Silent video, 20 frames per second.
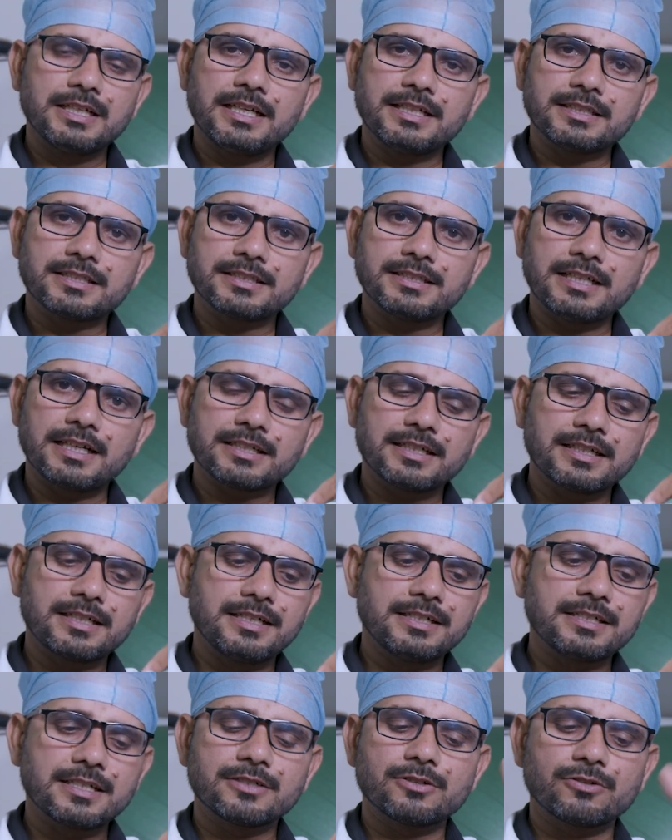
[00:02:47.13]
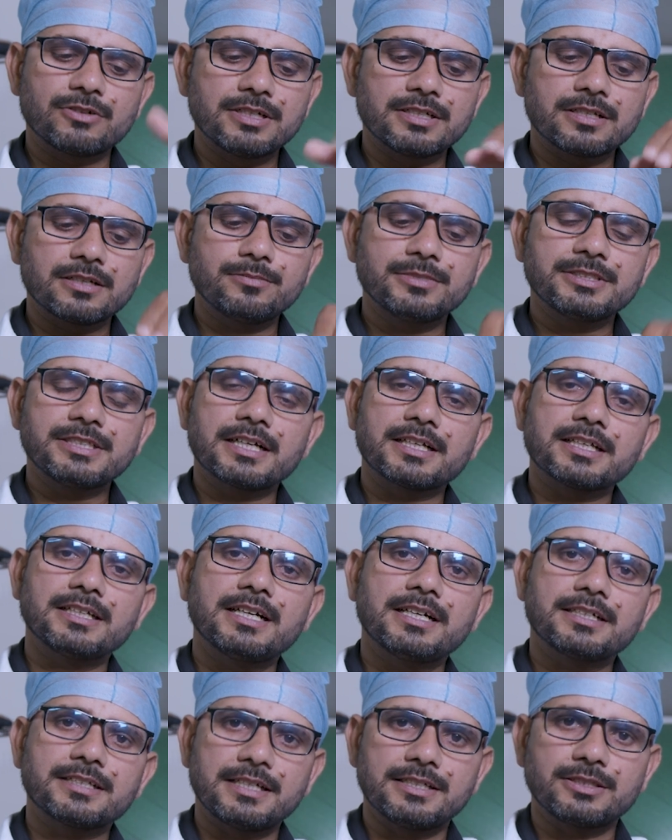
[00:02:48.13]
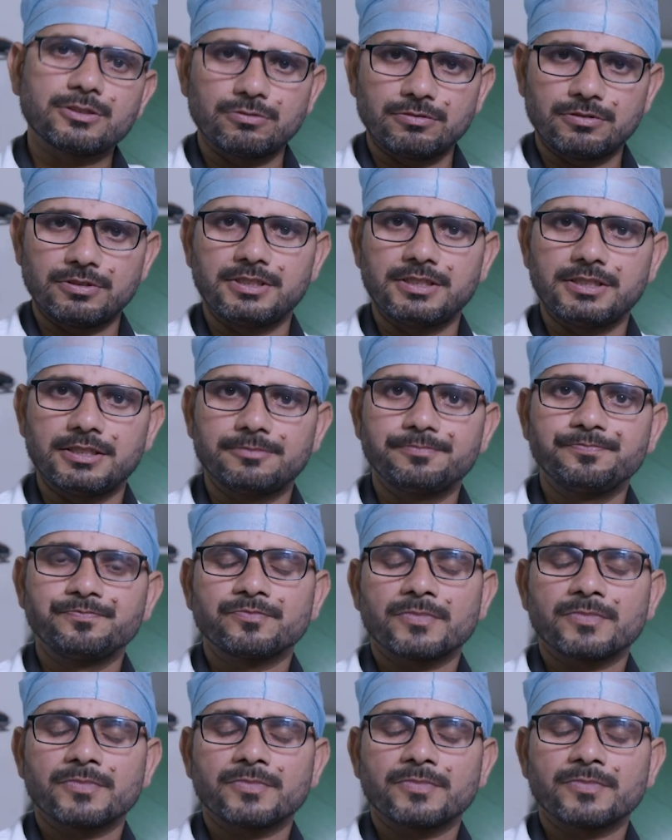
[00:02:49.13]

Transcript: ऐसे जाके ग्रेटर टोकेंटर में जाके यहाँ अटैच होती है